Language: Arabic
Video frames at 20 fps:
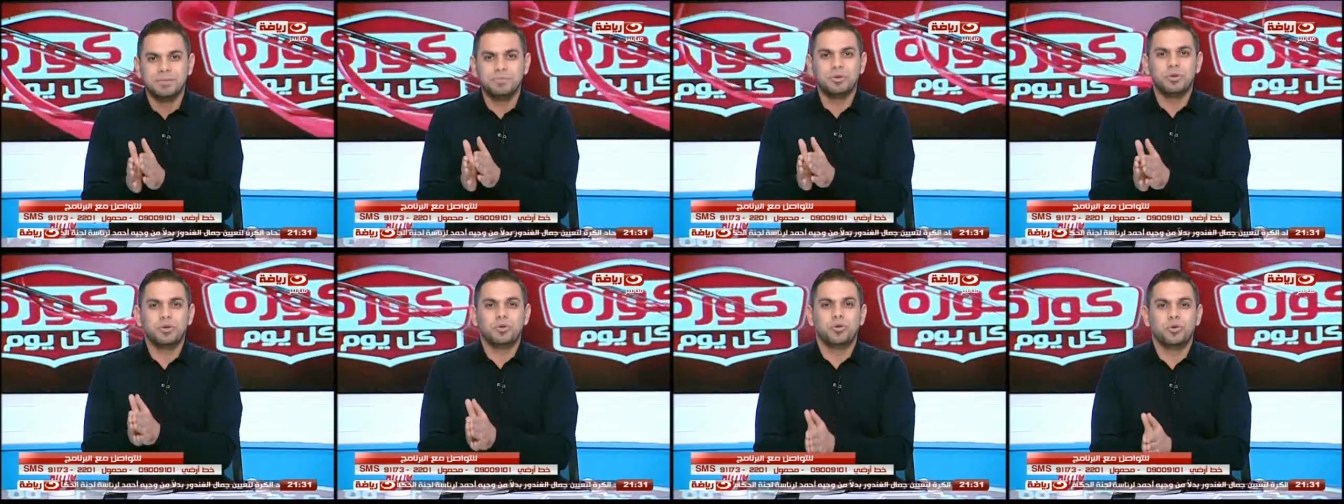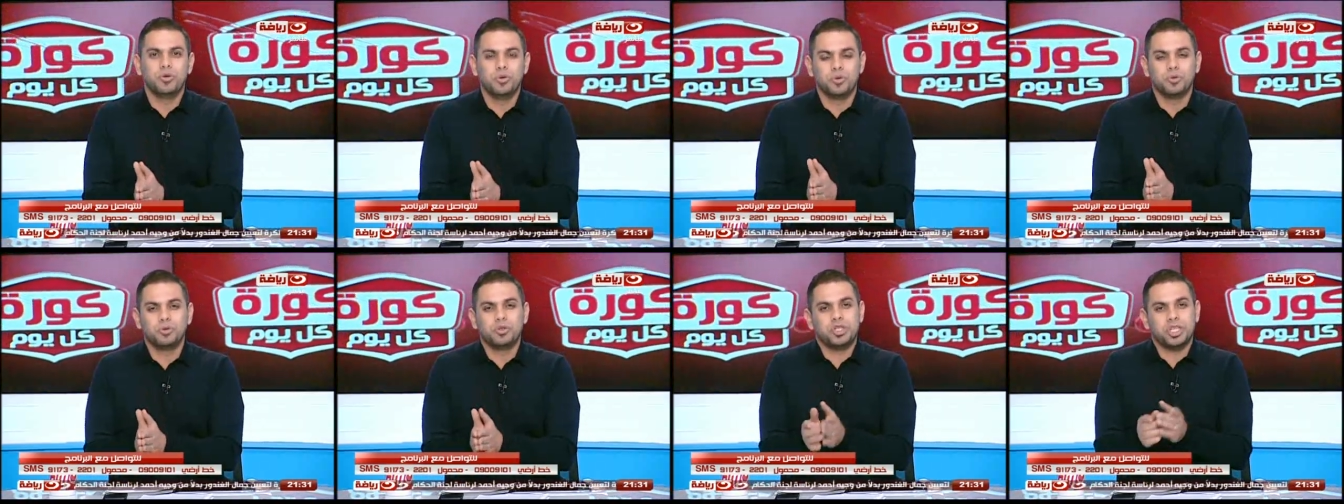
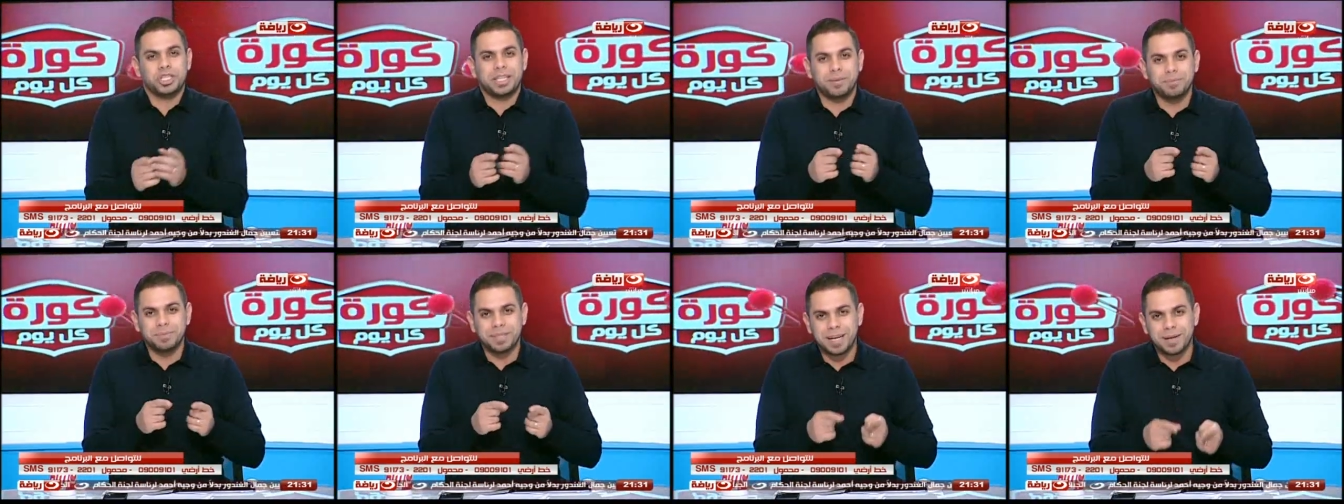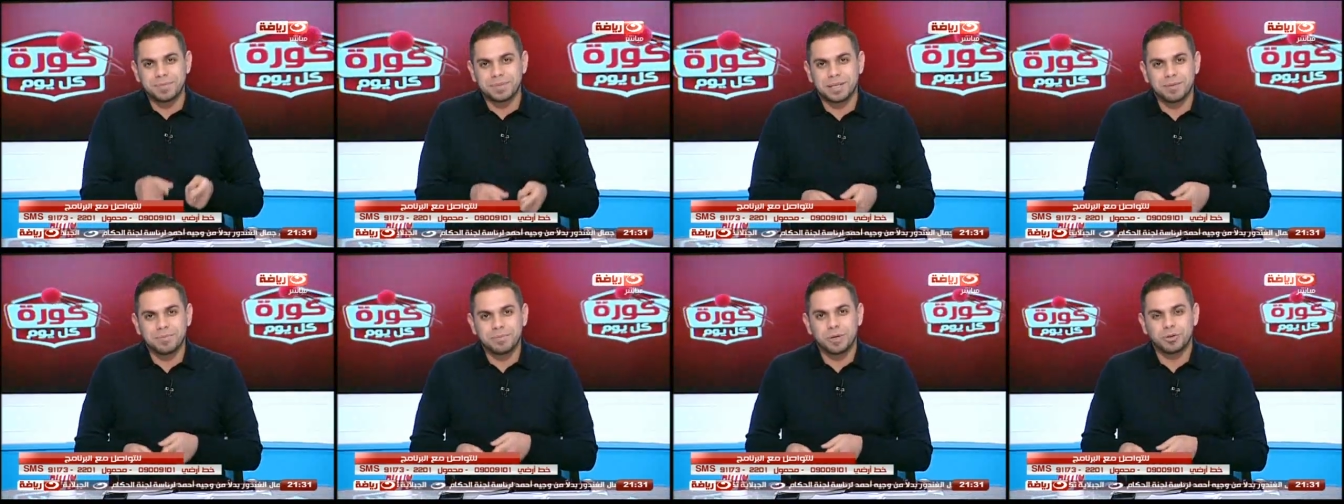بنقوله واتشتمت انا
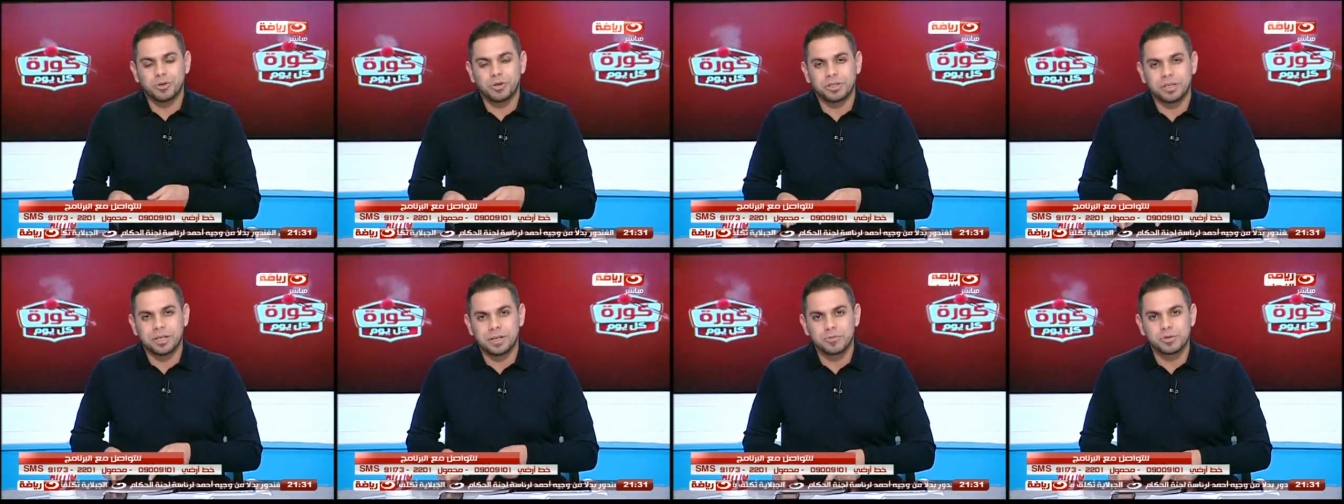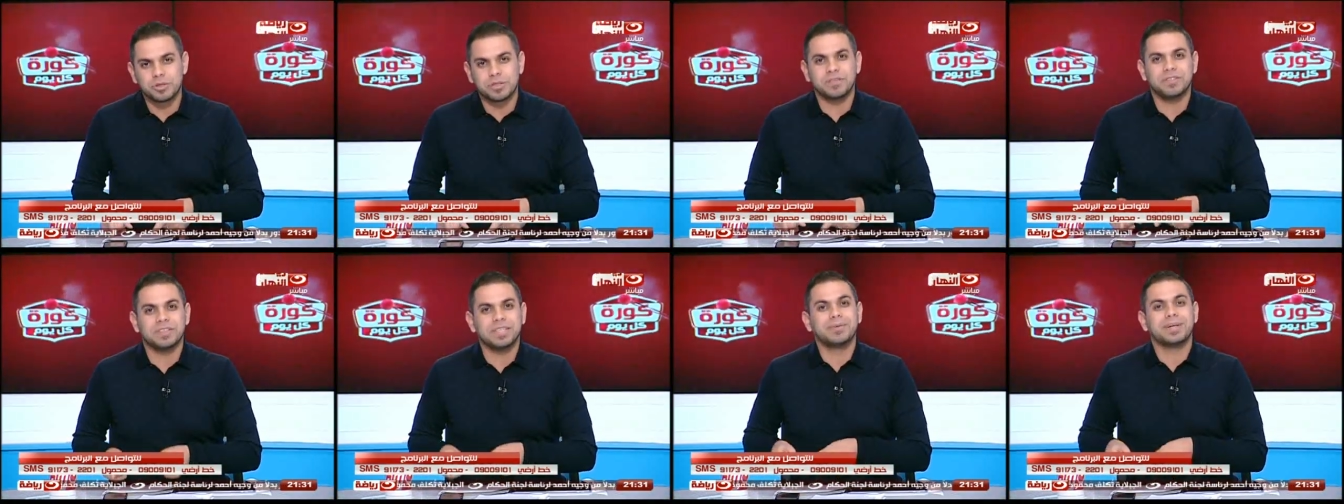بسبب موضوع طارق
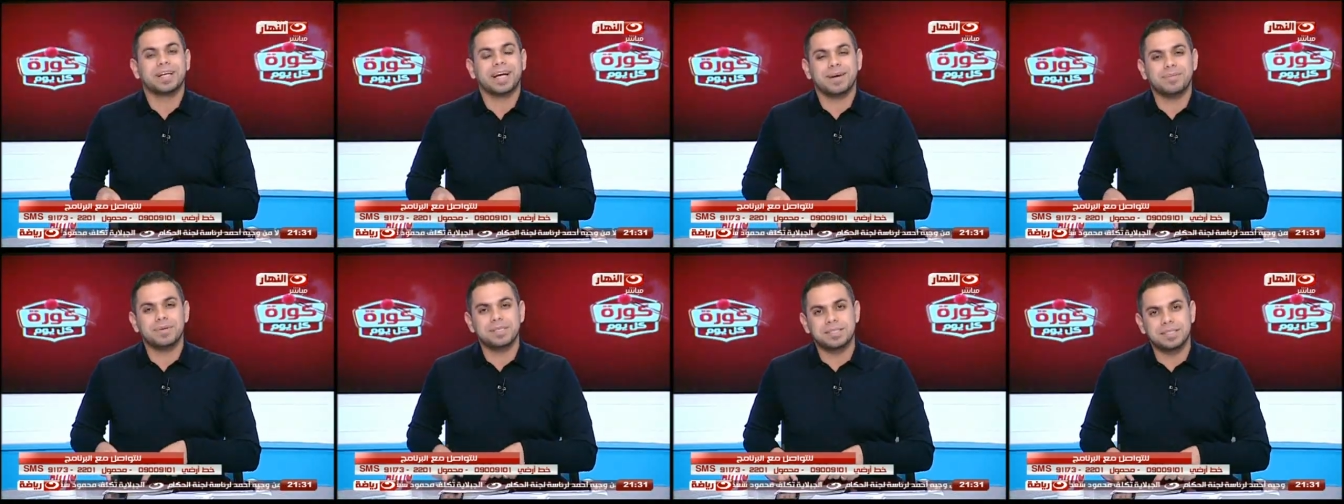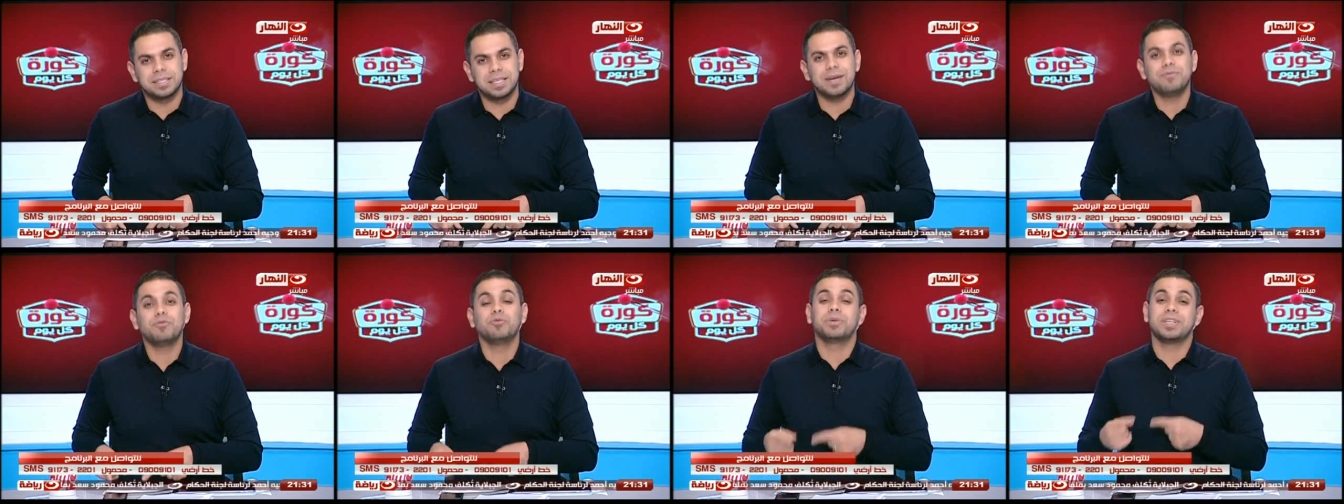مصطفى ده من خمس
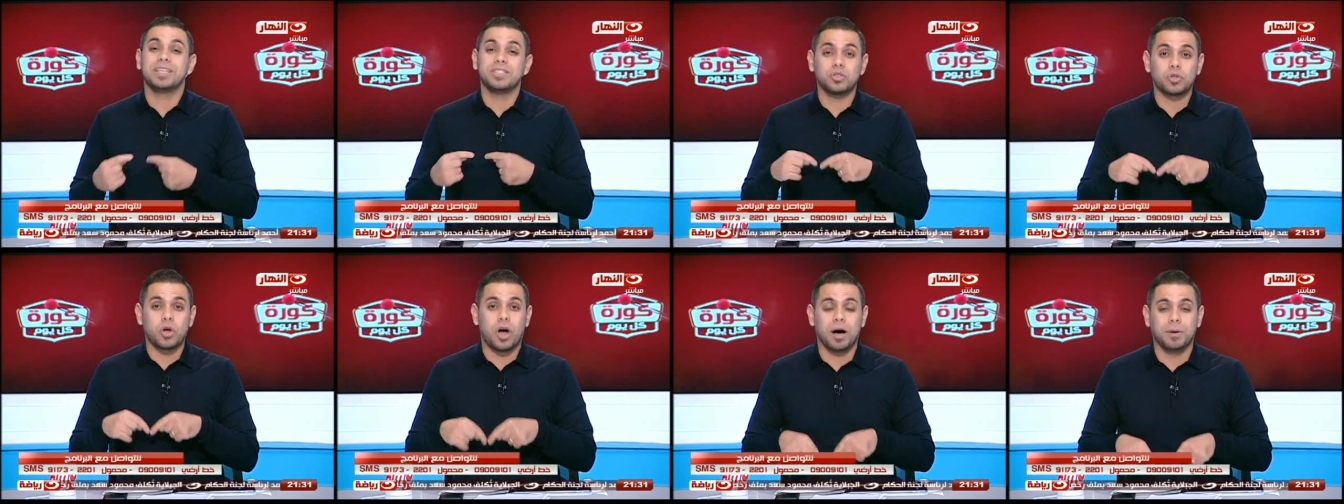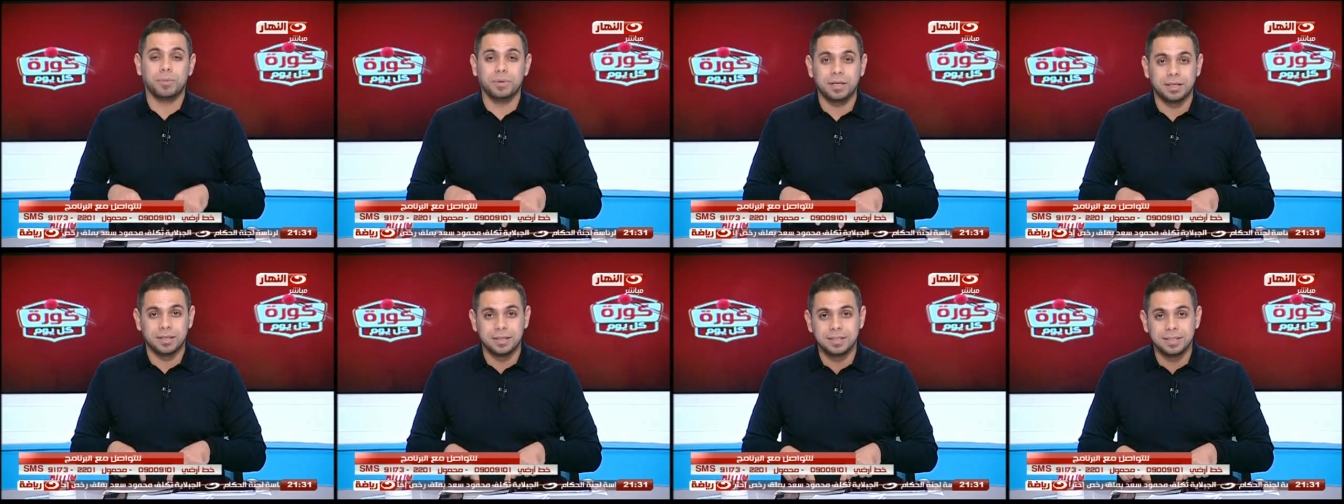ايام ومن ناس
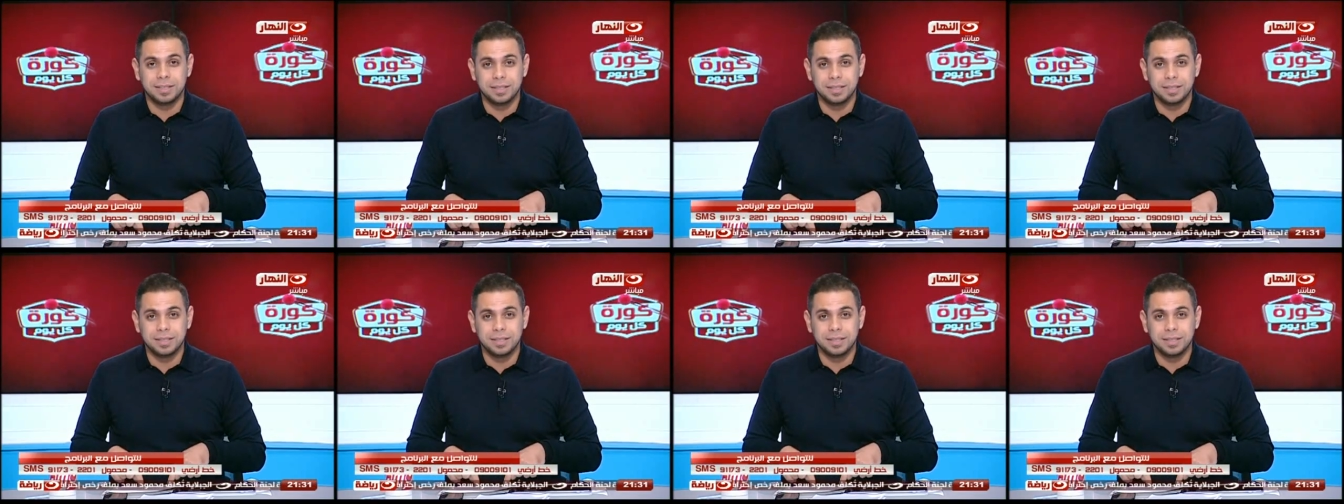صحابي